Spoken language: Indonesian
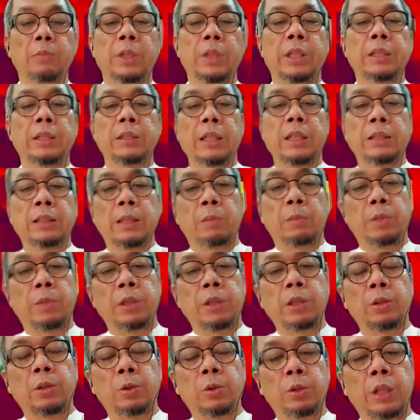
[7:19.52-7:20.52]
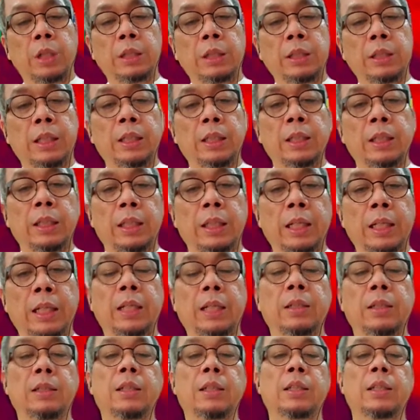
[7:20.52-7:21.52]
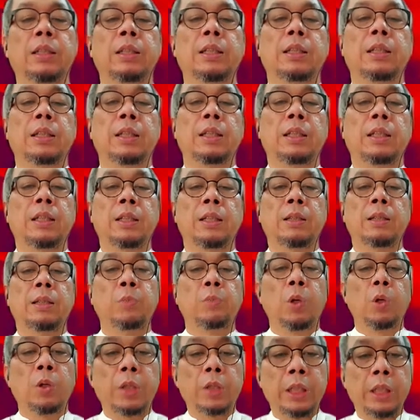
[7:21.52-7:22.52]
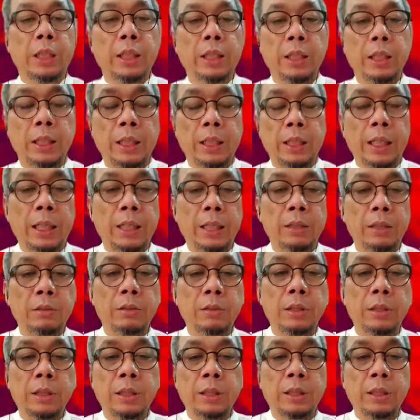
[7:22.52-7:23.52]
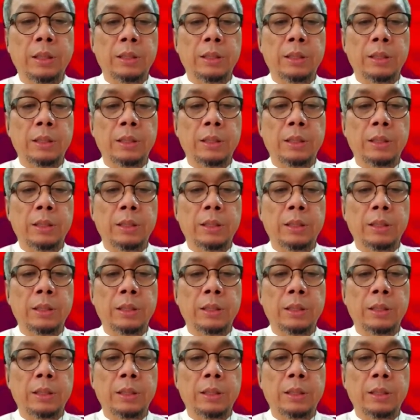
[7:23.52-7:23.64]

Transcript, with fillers: bekerja sama tentu saja dengan uh, Polri dengan uh,